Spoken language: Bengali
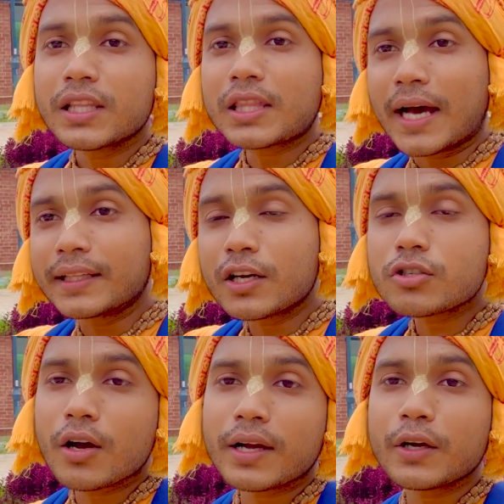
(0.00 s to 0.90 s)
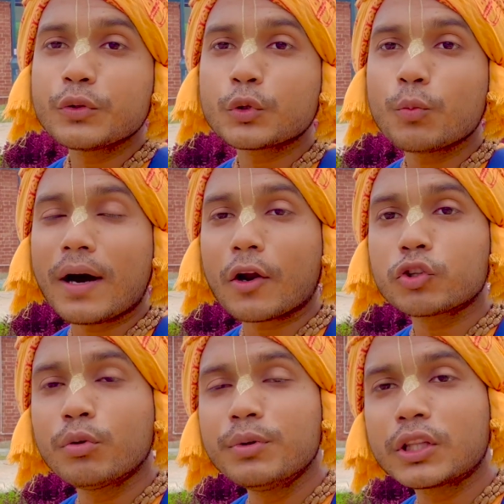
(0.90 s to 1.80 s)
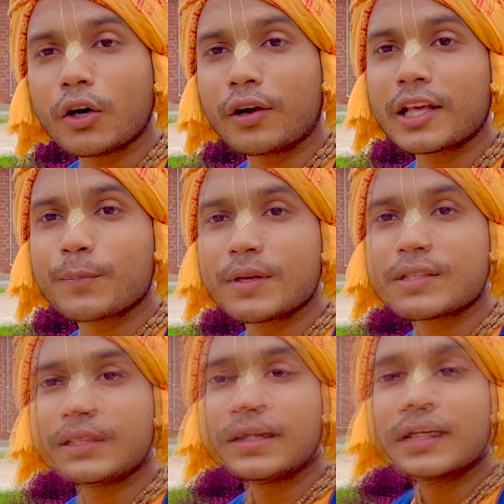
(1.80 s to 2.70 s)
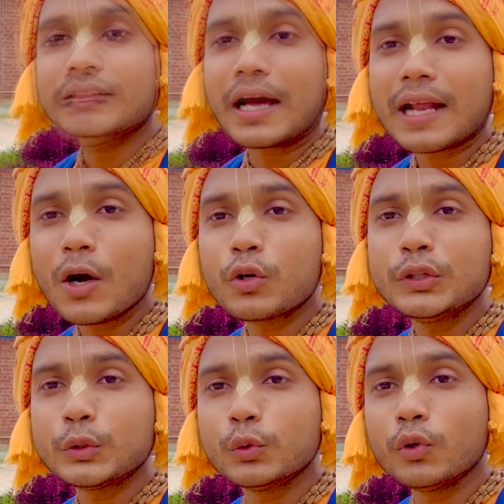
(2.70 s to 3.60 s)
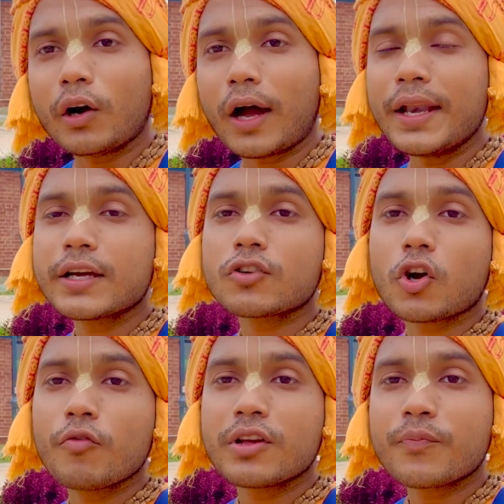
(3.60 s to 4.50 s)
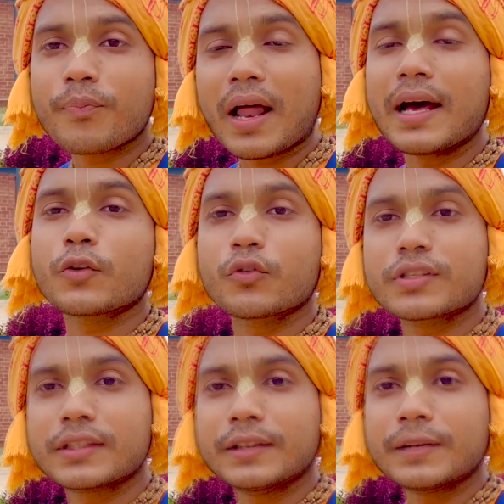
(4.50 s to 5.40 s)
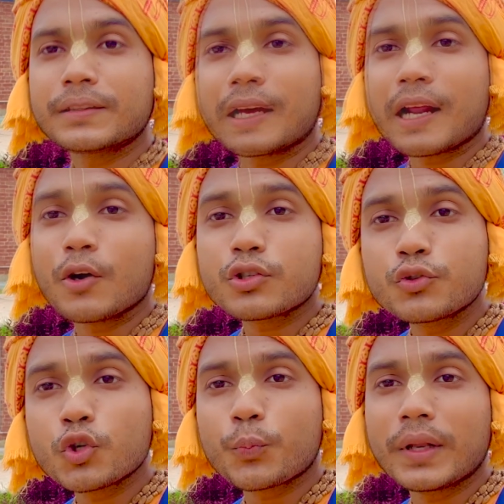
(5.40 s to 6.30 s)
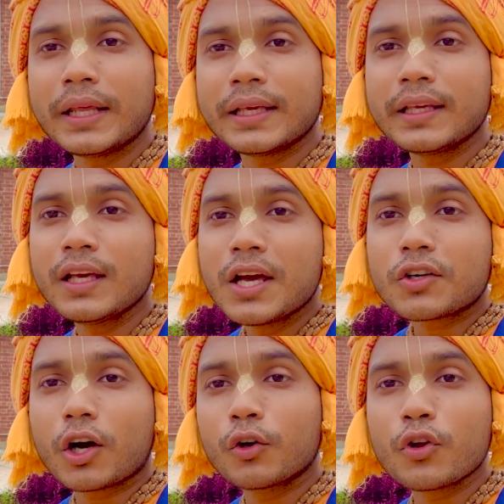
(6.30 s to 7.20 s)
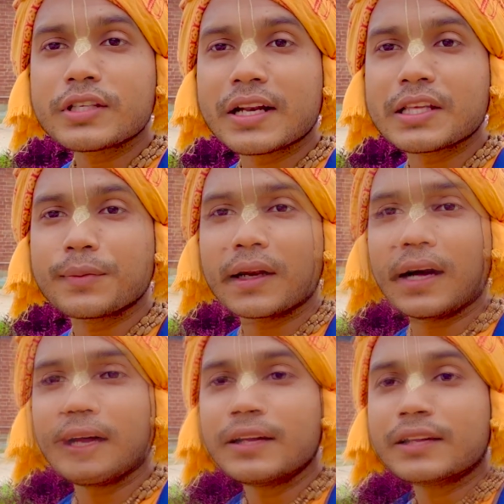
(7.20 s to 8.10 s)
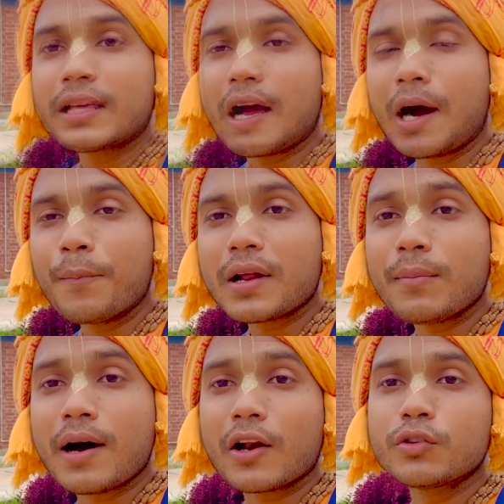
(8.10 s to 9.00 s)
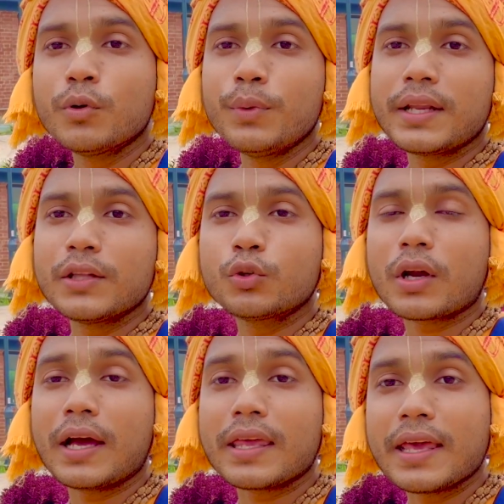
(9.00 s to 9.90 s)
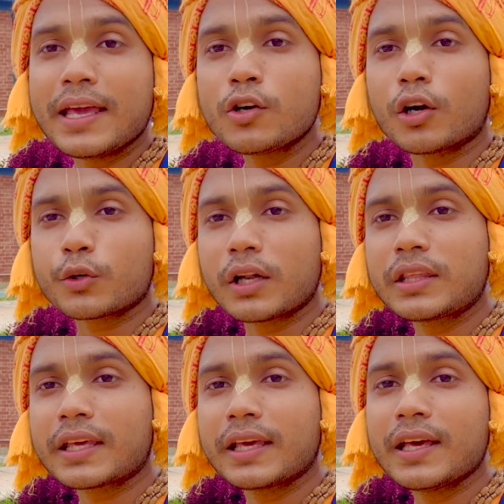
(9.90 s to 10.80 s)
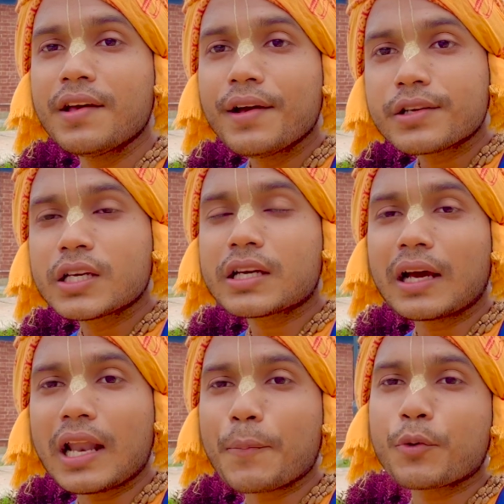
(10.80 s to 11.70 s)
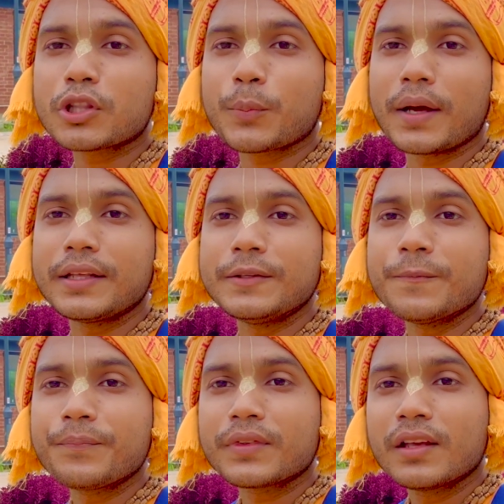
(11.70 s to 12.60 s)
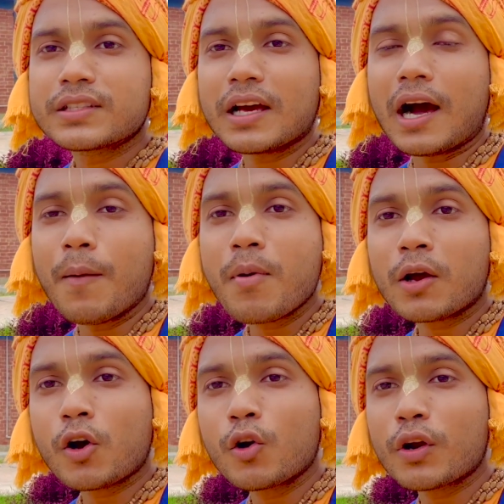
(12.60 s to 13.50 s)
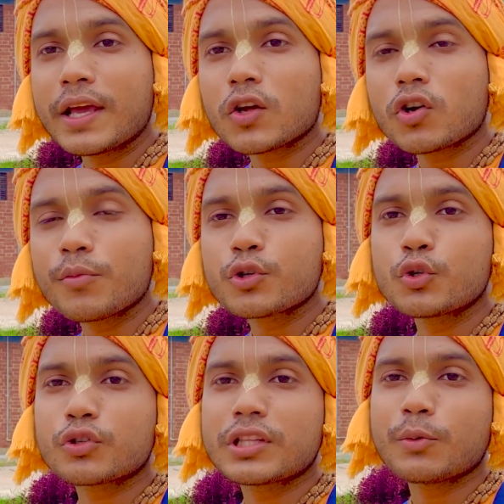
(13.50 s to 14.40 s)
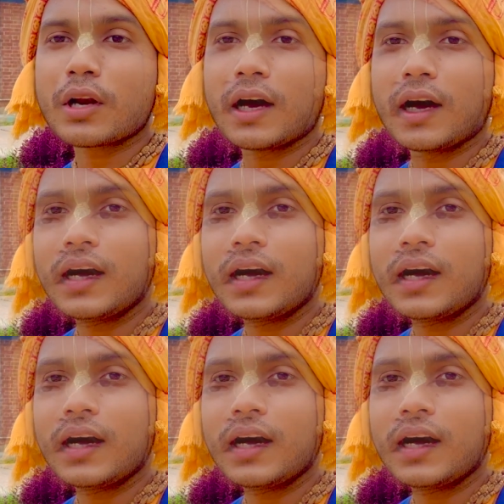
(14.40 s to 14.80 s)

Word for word: তাদের সংখ্যা কিন্তু ভারত ভূমিতে অনেক বেশি তারাও কিন্তু অনেক রকমের প্ল্যান করছে তারাও সুযোগ পেলে কখনো ছেড়ে দেবে না তাই আমরা ভারত ভূমির হিন্দুরা এই ঘটনা থেকে শিক্ষা লাভ করতে পারি যে আমরা কখনো এরকম সুযোগ দেব না